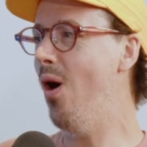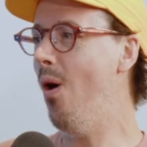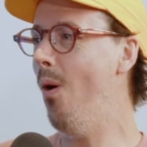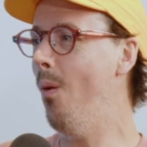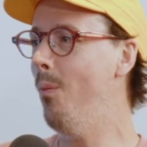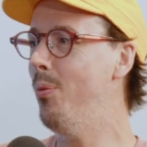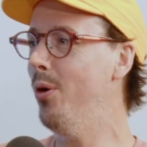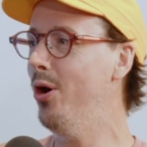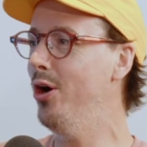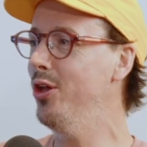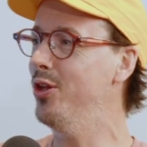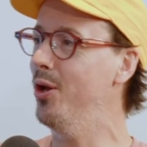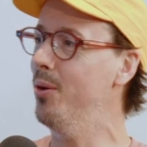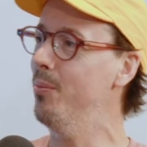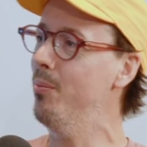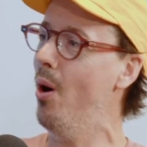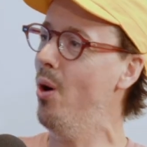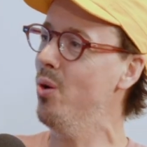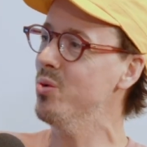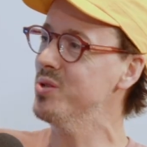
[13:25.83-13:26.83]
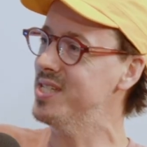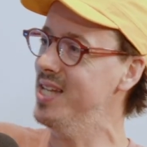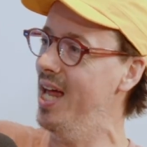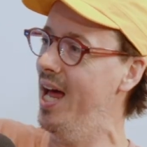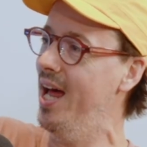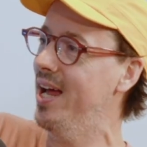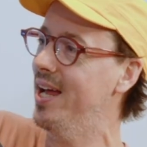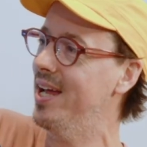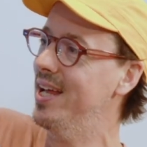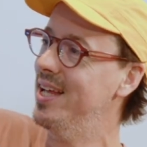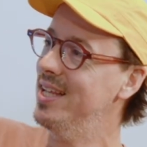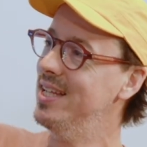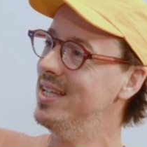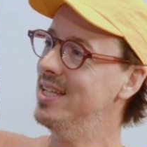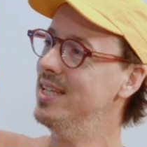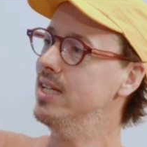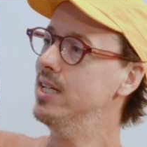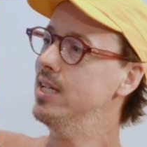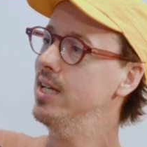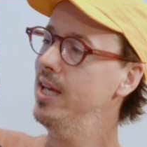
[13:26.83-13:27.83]
ont pas de bon sens. Ça,
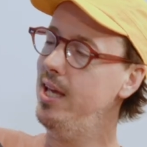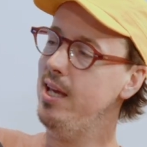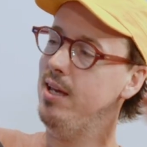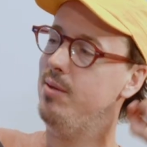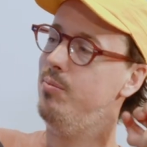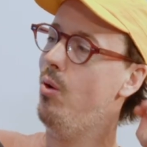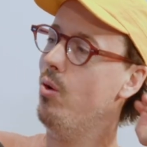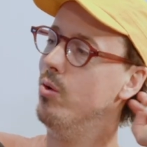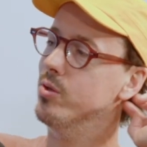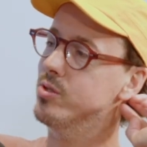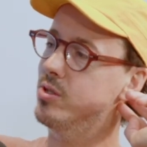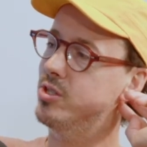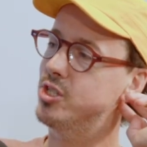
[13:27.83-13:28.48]
j'adore. Eh, mon Dieu,